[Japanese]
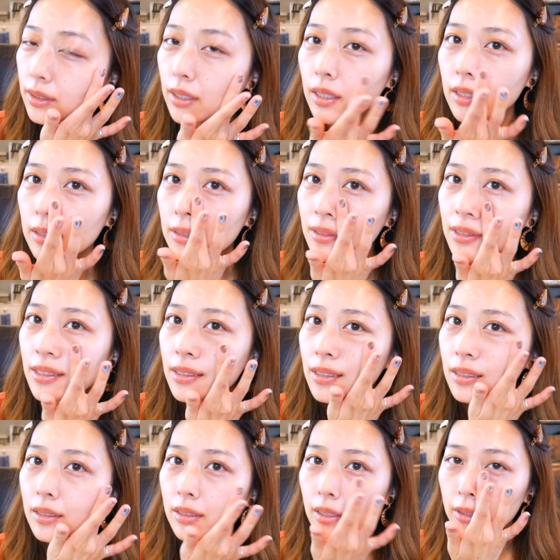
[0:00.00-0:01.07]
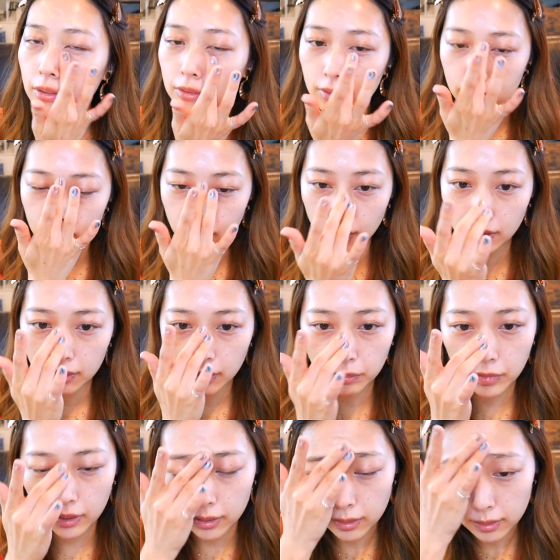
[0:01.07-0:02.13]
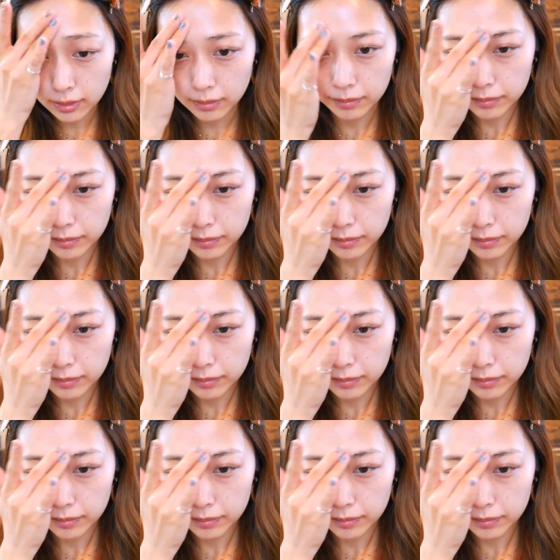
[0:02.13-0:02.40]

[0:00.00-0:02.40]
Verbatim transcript: 最近気に入ってよく使ってます